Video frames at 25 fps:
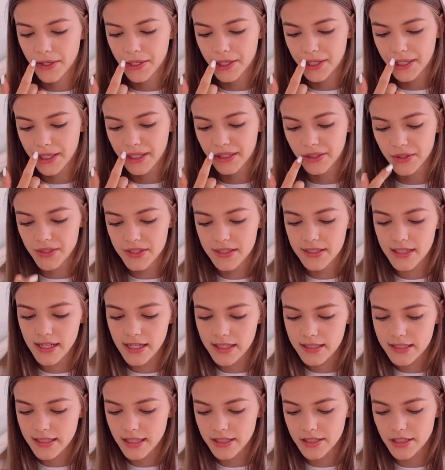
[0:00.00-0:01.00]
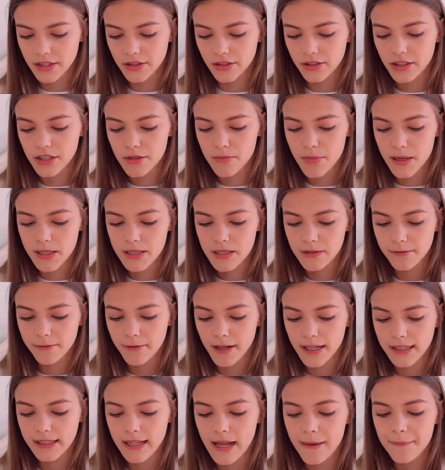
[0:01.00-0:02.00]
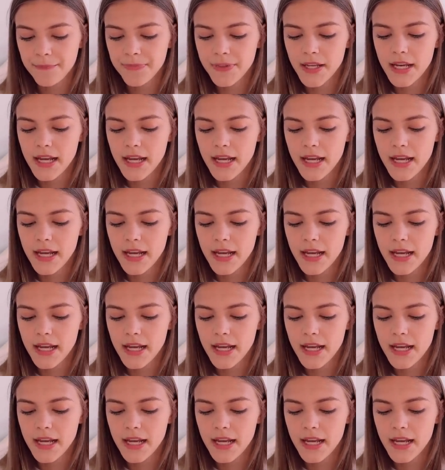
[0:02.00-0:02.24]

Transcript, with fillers: e, do zdjęć, także to też bardzo fajne.